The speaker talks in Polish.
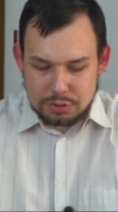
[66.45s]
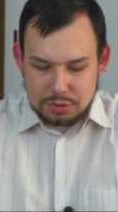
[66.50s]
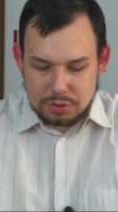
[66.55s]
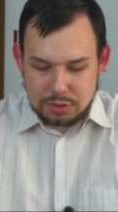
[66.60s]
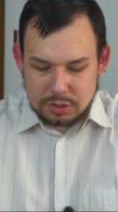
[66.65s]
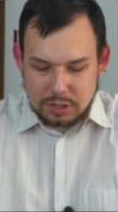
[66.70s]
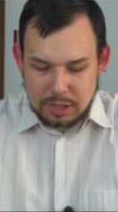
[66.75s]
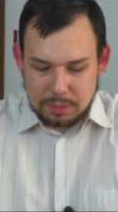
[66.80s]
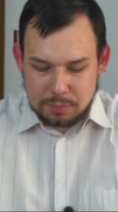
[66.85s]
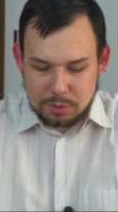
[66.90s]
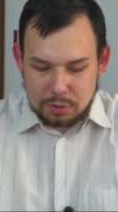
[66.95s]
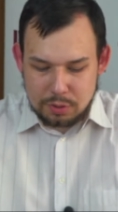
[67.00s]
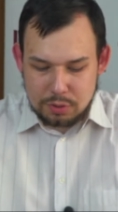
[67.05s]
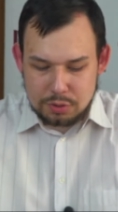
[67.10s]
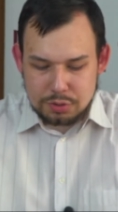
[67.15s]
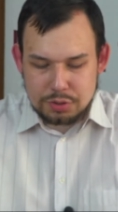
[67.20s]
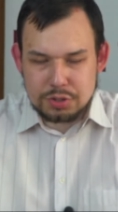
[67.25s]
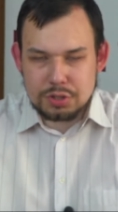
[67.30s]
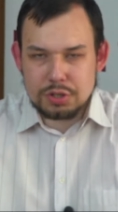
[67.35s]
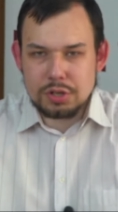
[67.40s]
co tam
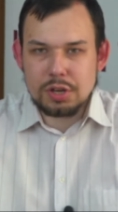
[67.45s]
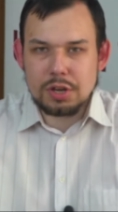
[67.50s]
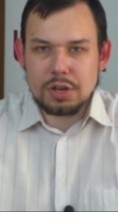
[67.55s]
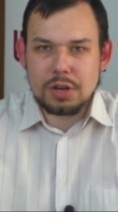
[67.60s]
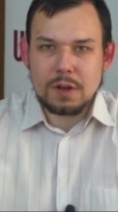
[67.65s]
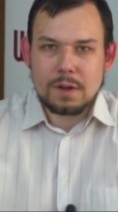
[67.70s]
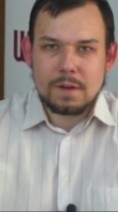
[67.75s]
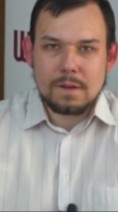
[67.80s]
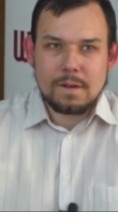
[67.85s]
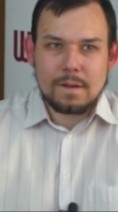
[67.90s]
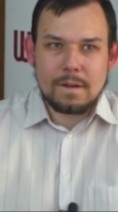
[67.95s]
chodzi?